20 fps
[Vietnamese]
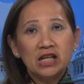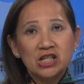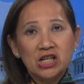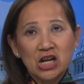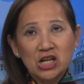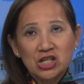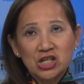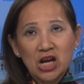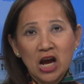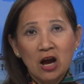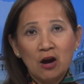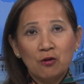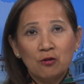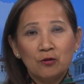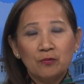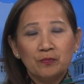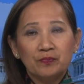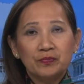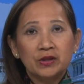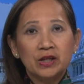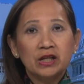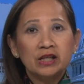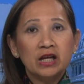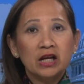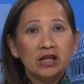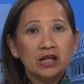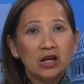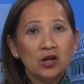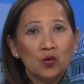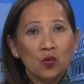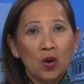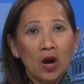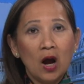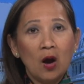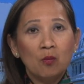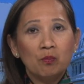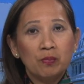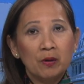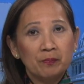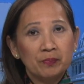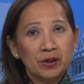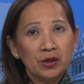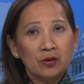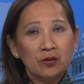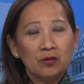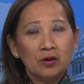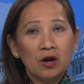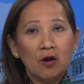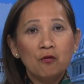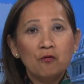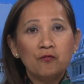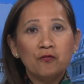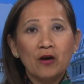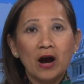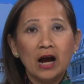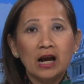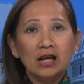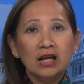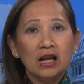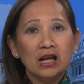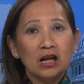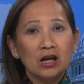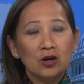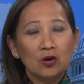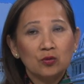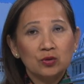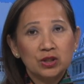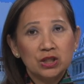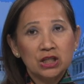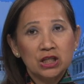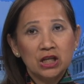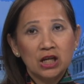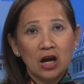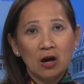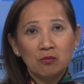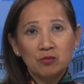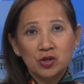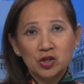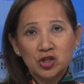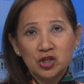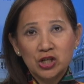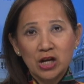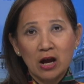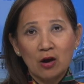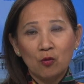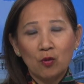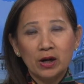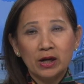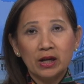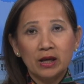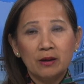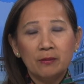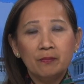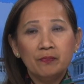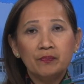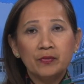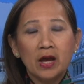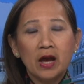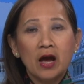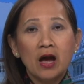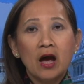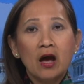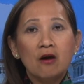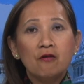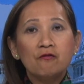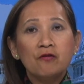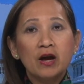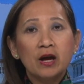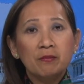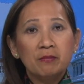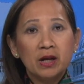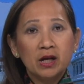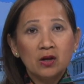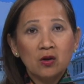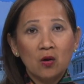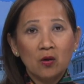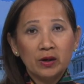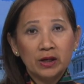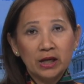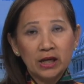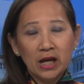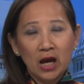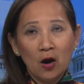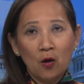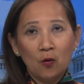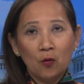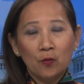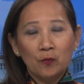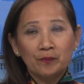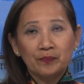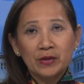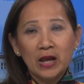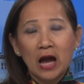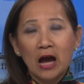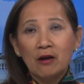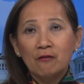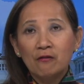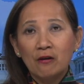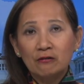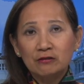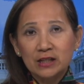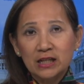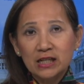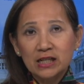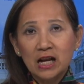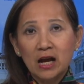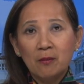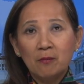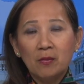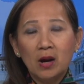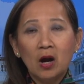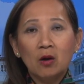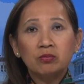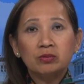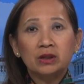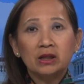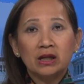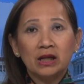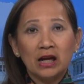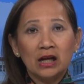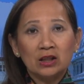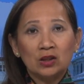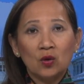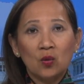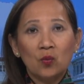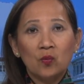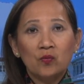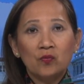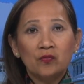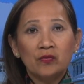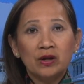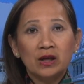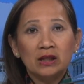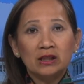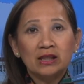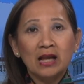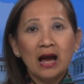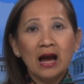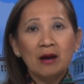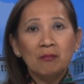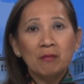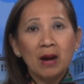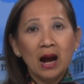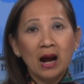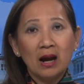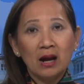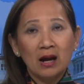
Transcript: ra sao, những nhận định của ông Pompeo không phải là lần đầu tiên ông đưa ra quan điểm về biến đổi khí hậu. Vào tháng 5, ông từng ca tụng việc tan băng